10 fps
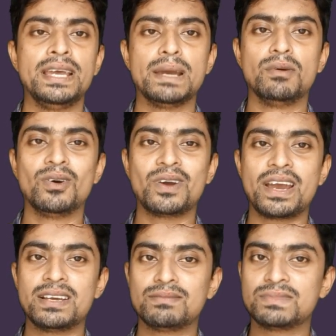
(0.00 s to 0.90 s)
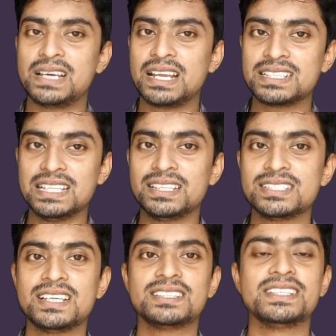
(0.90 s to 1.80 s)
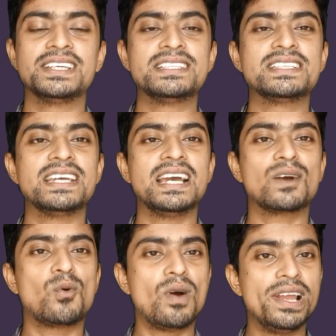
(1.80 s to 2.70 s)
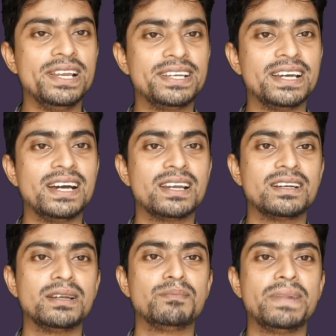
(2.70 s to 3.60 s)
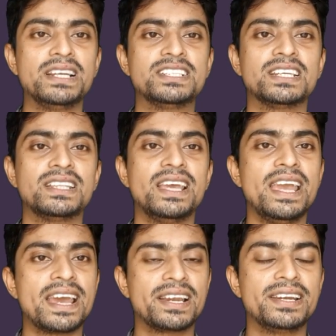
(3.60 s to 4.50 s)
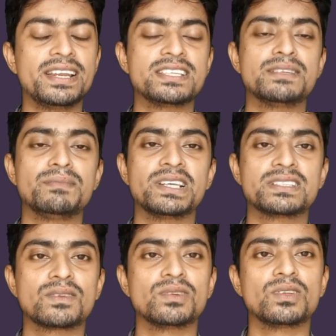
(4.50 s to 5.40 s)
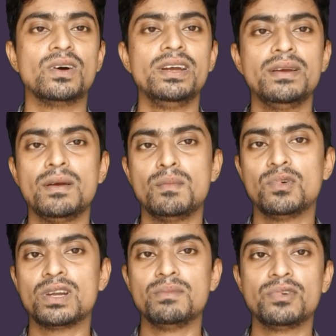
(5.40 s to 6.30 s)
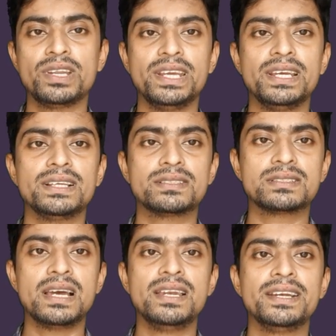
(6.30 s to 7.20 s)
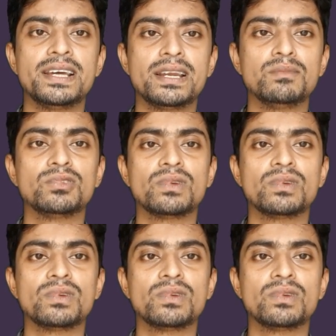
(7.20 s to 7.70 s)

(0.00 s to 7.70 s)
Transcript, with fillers: এবং যারা জানতে চাচ্ছেন যে কয় লিটার পানির সাথে এক লিটার অ্যাসিড মিক্সার করতে হয় মোটামুটি চার লিটারের মতো